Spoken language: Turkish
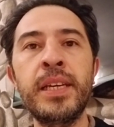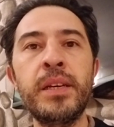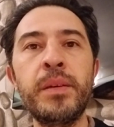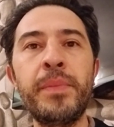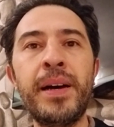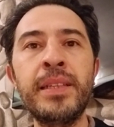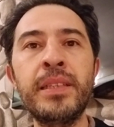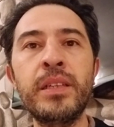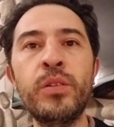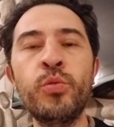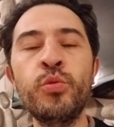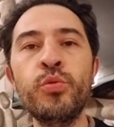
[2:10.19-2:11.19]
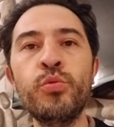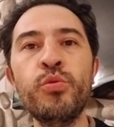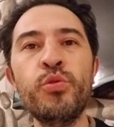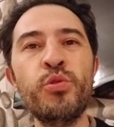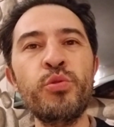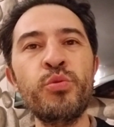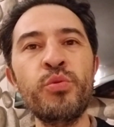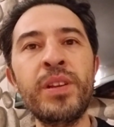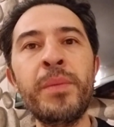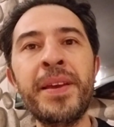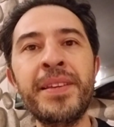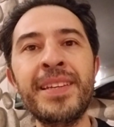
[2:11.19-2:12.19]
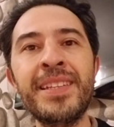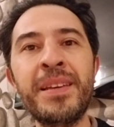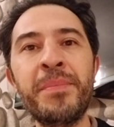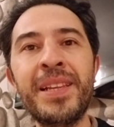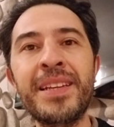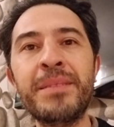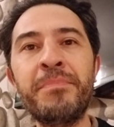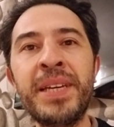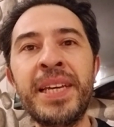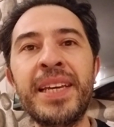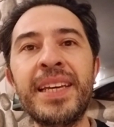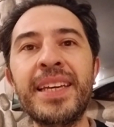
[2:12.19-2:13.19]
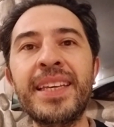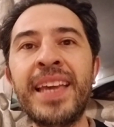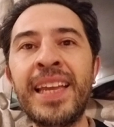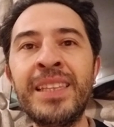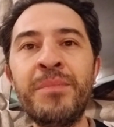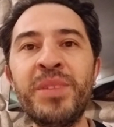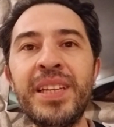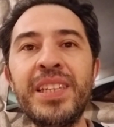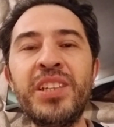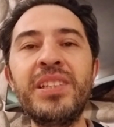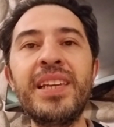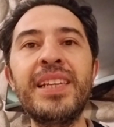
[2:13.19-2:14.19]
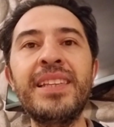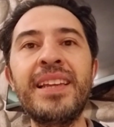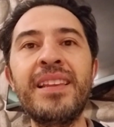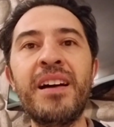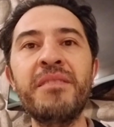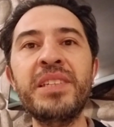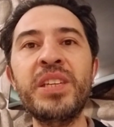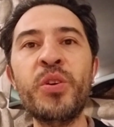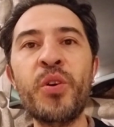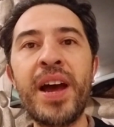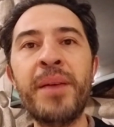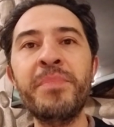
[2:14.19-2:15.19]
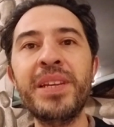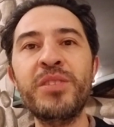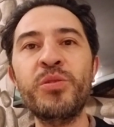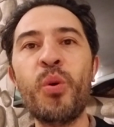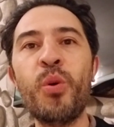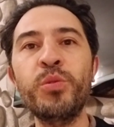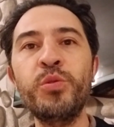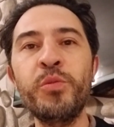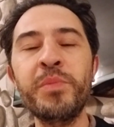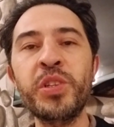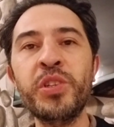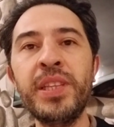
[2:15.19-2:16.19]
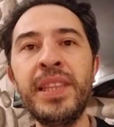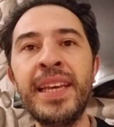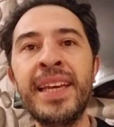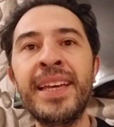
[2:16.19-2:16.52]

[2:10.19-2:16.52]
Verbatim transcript: Ben onu turşu suyuna benzetebilirim. Kendim de diş teli tedavisi gören birisi olduğum için